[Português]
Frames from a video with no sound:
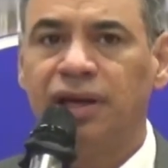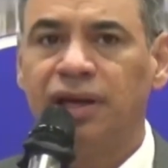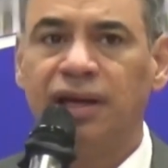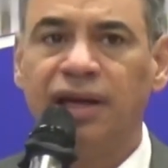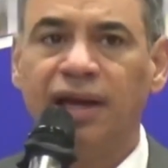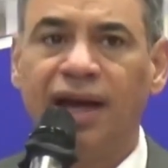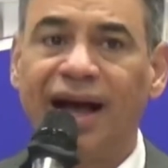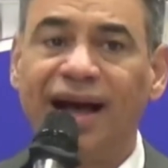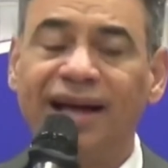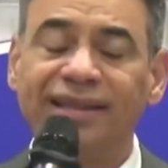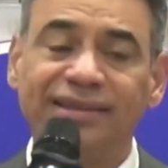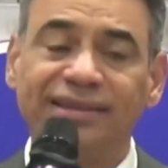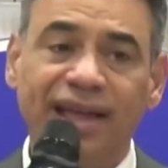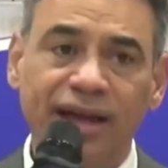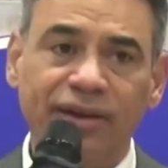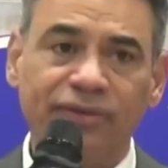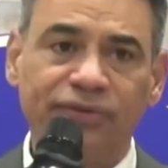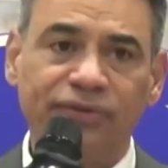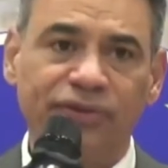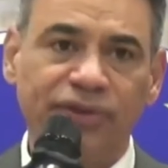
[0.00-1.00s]
E a
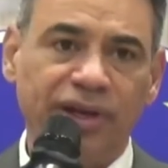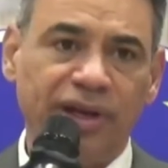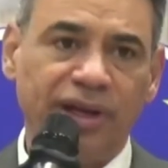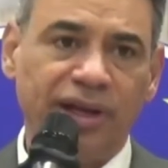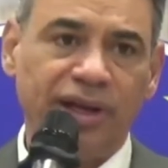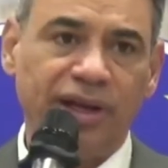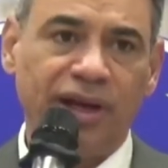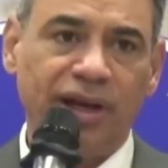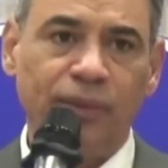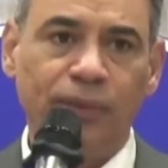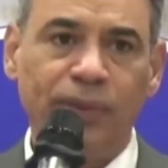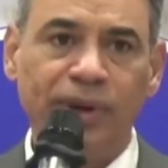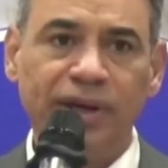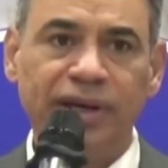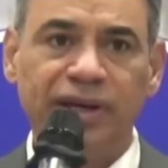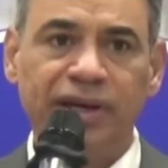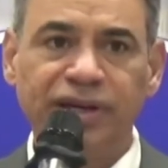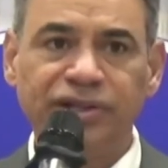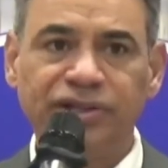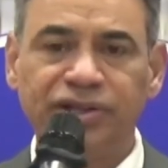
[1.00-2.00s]
DEF é
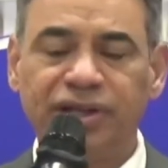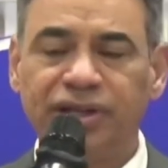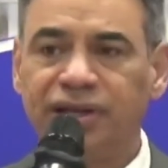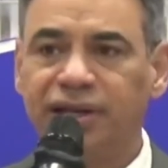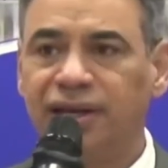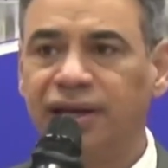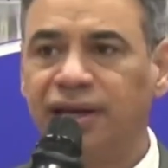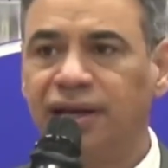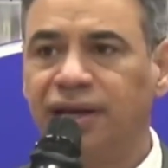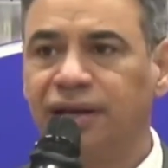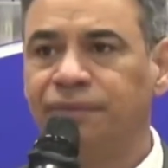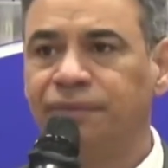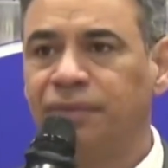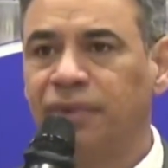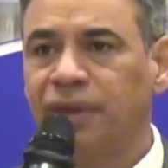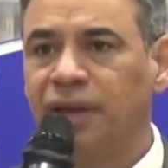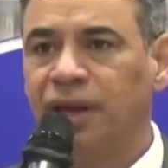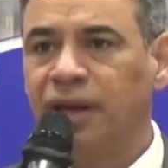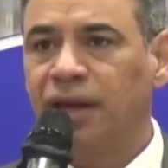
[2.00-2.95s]
uma igreja que